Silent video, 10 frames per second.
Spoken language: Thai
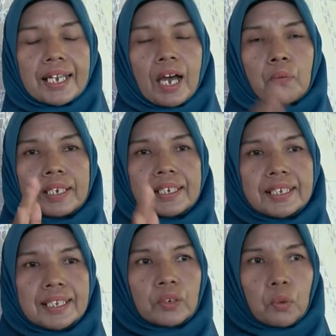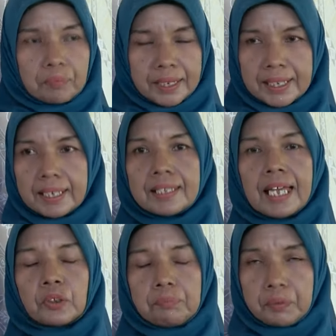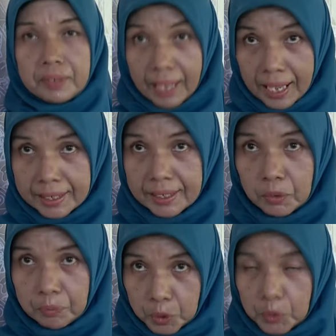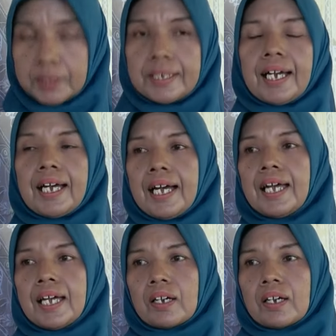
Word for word: ว่านะวันนี้กลุ่มนี้ได้จดเป็นวิสาหกิจชุมชนนะคะ